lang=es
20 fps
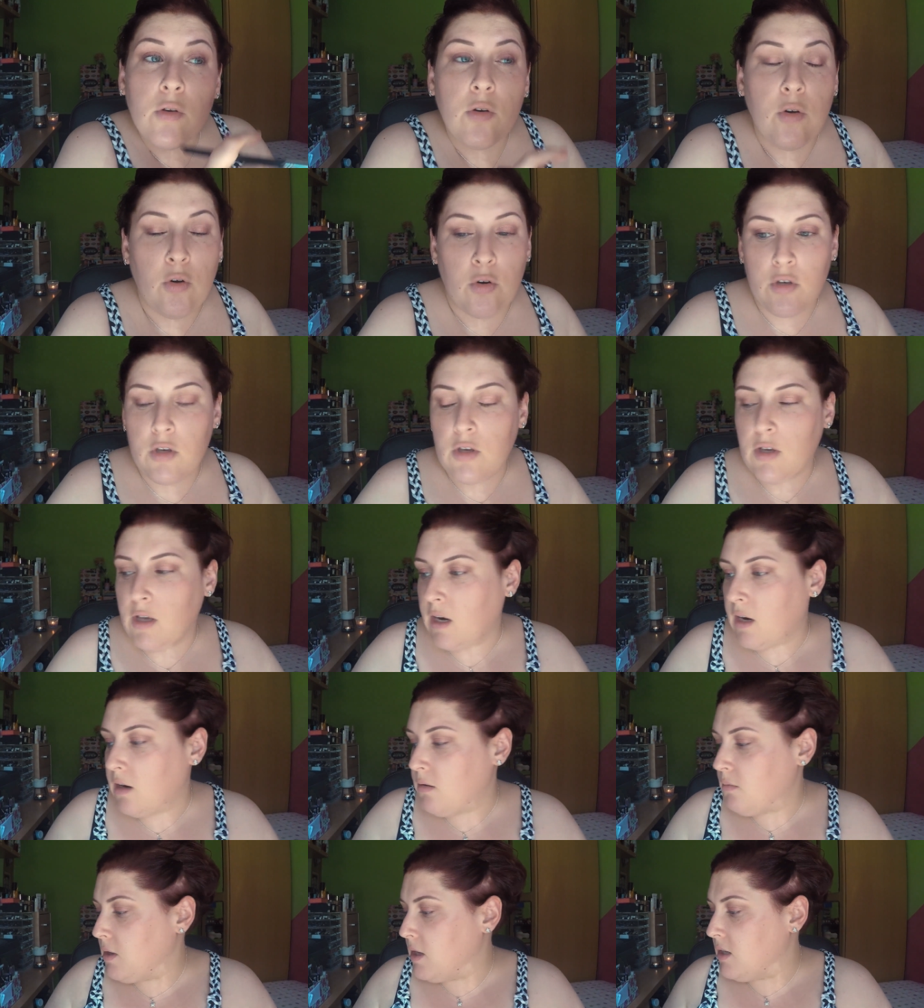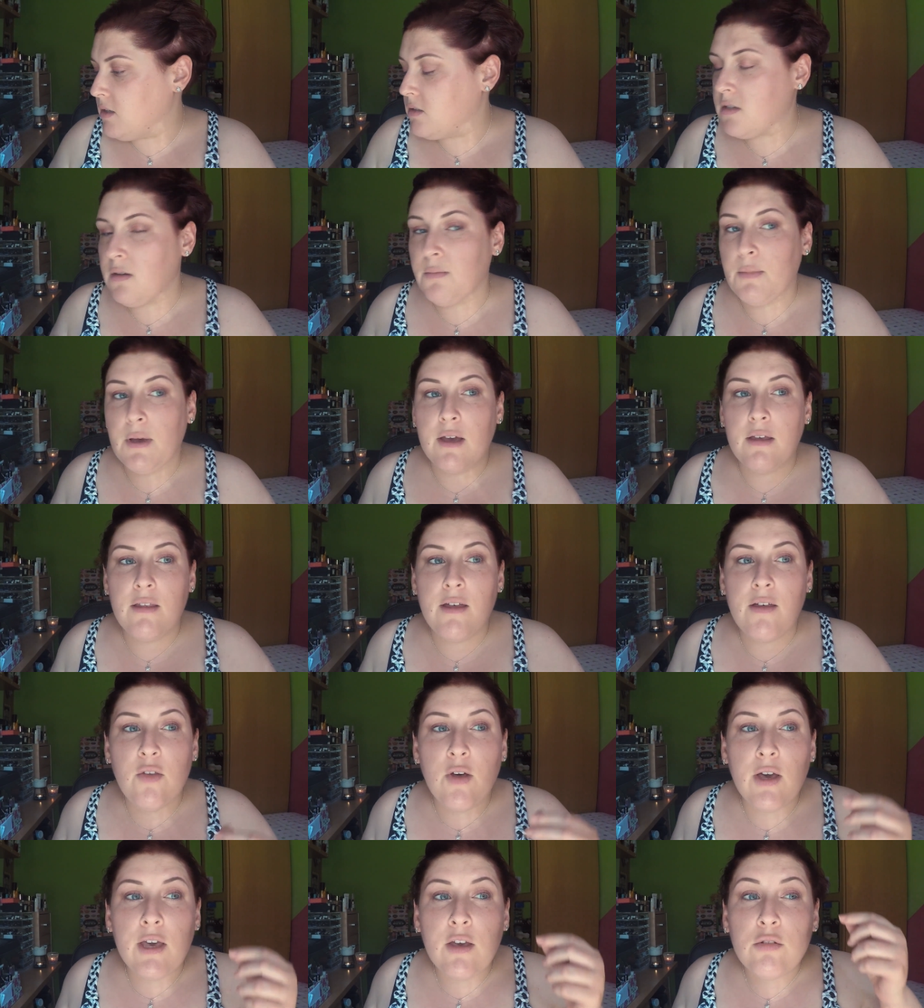¡Uy, qué rabia! Se me ha
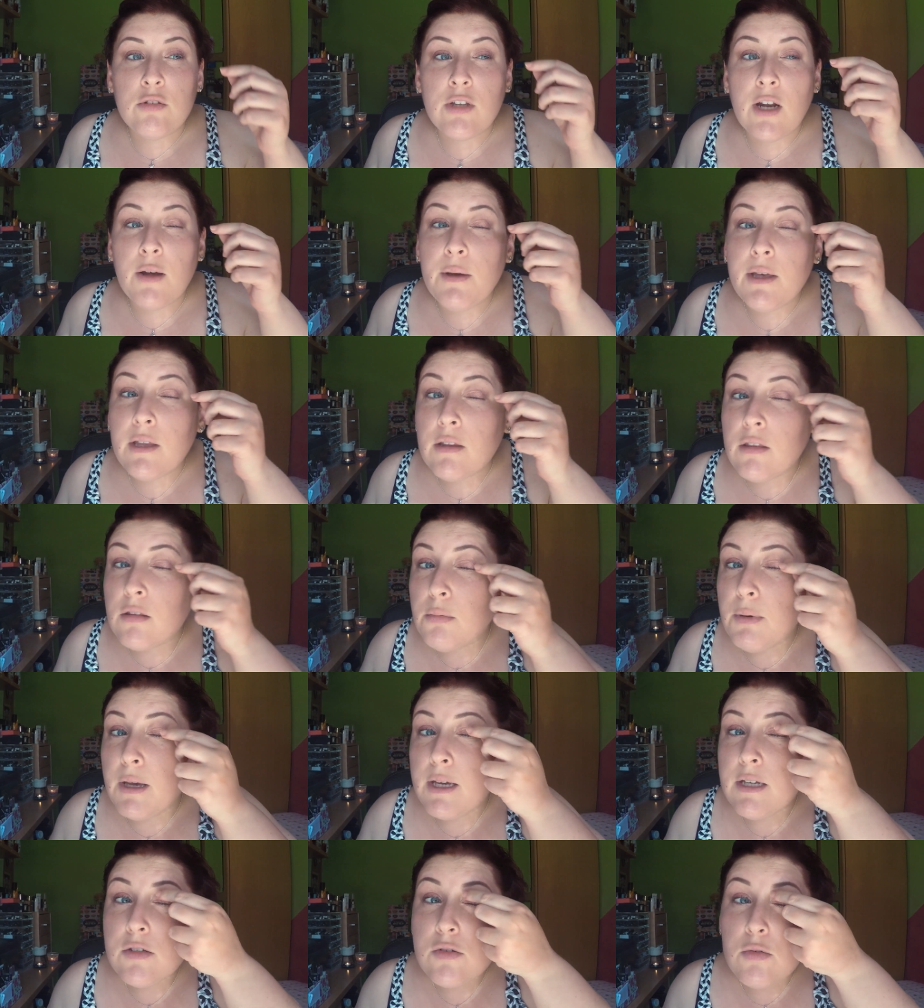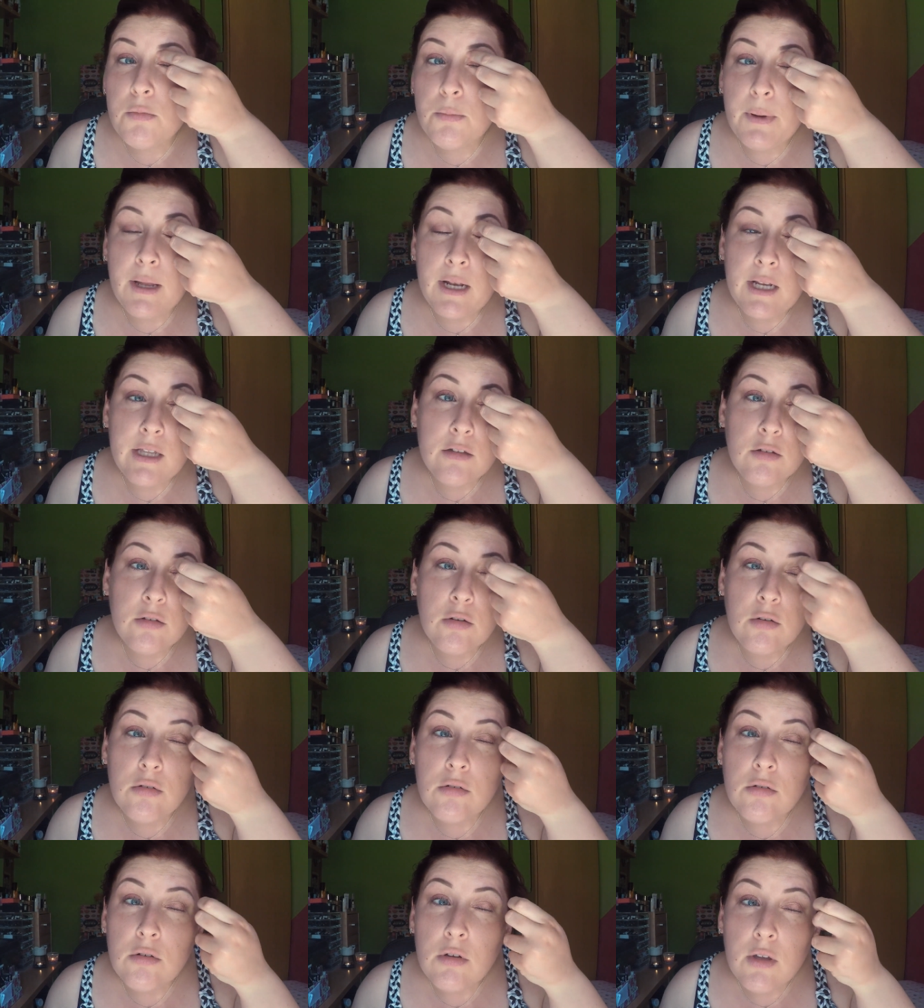quedado ahí otra vez. ¿Veis un pelito
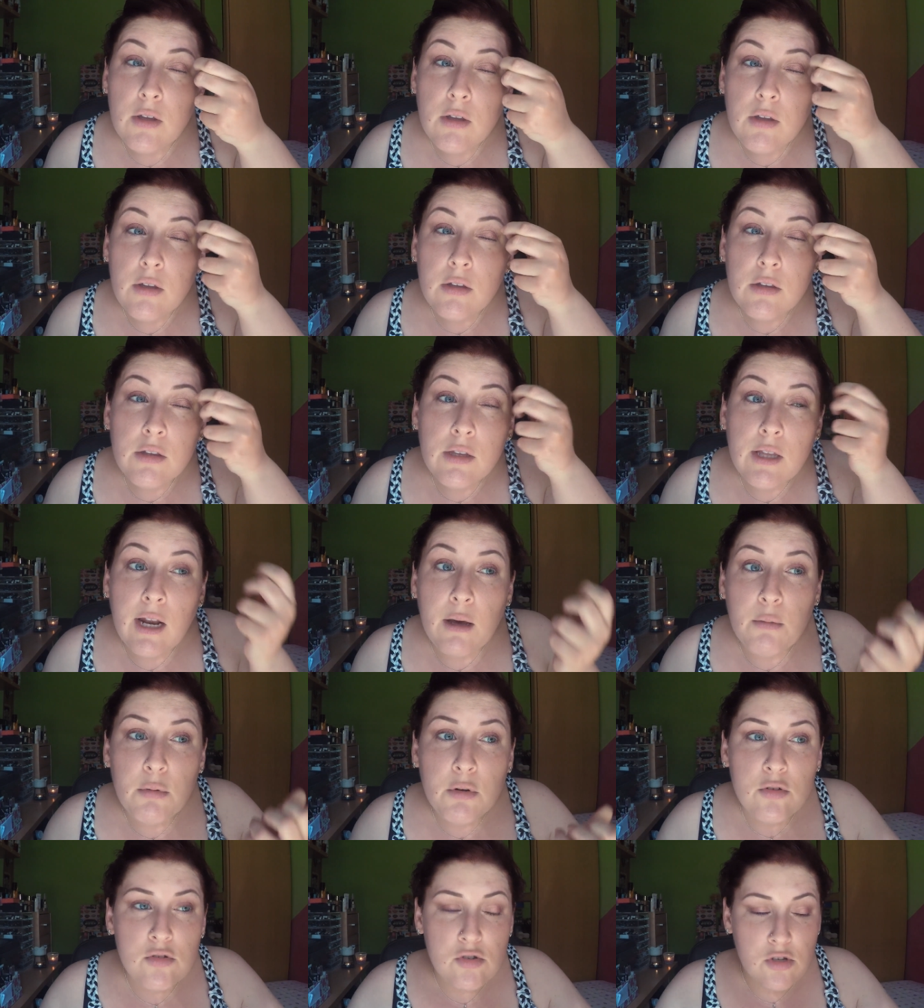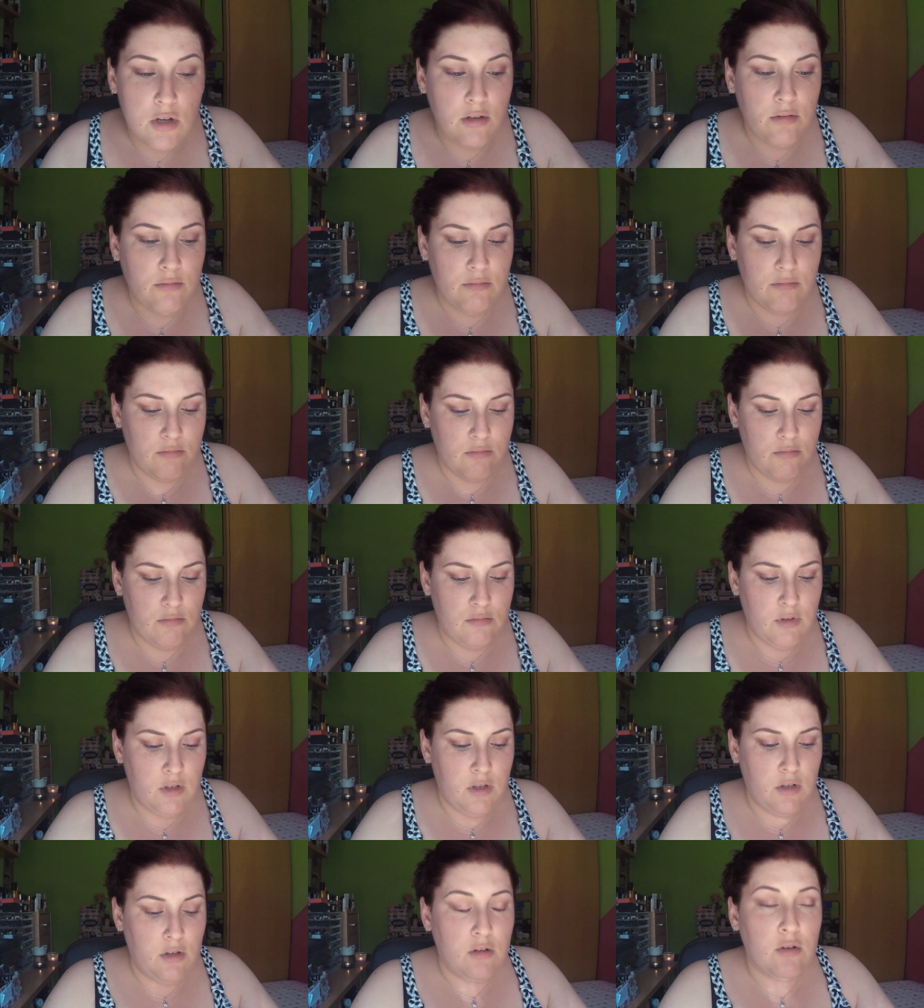de la brocha?
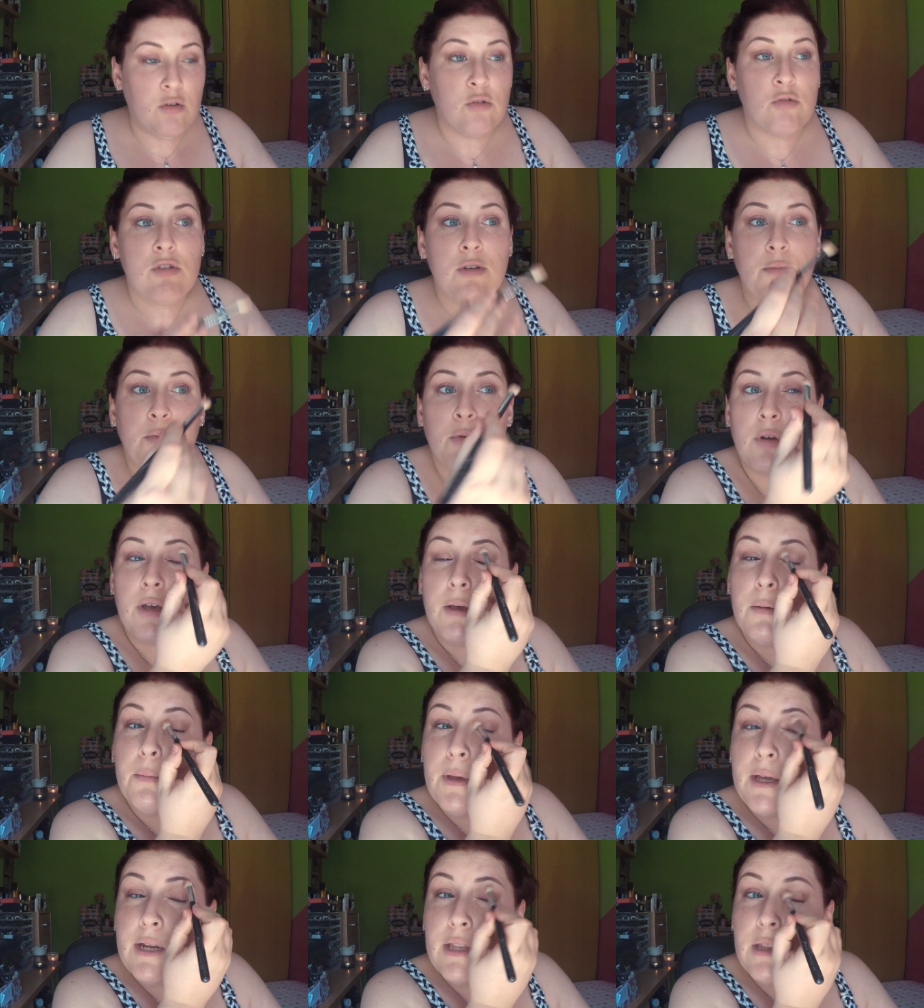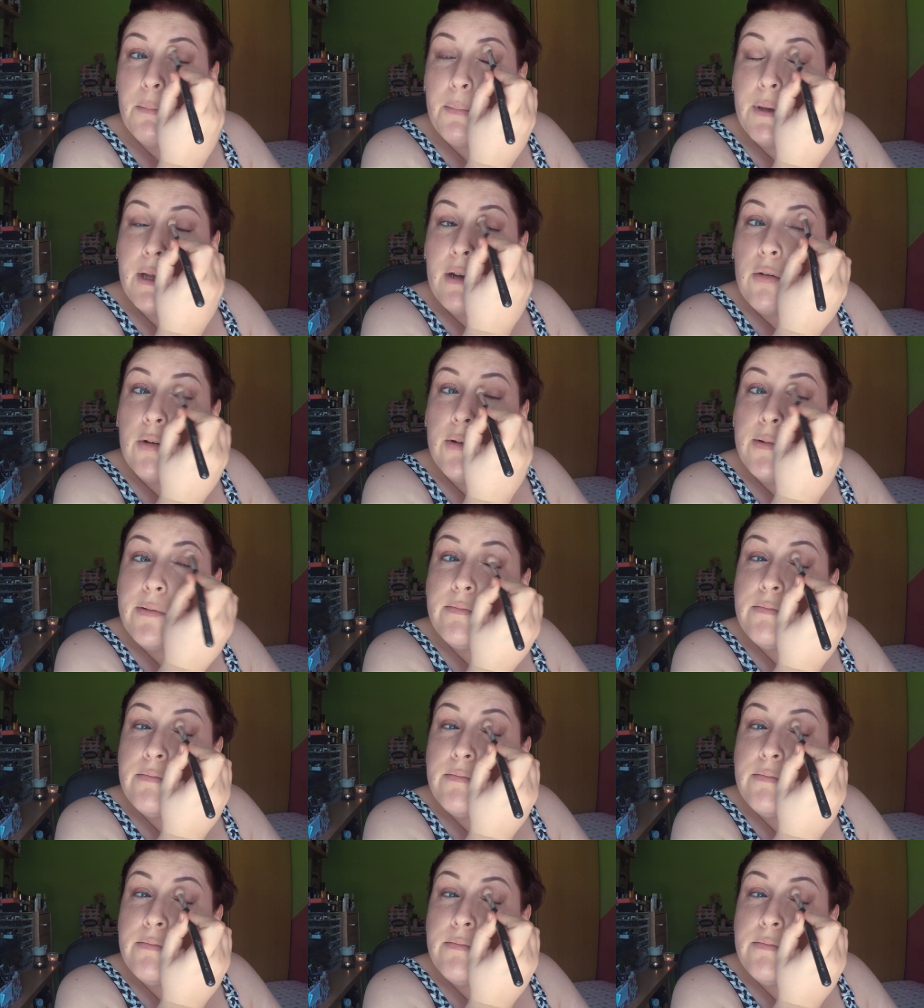No sé por qué pierde pelo.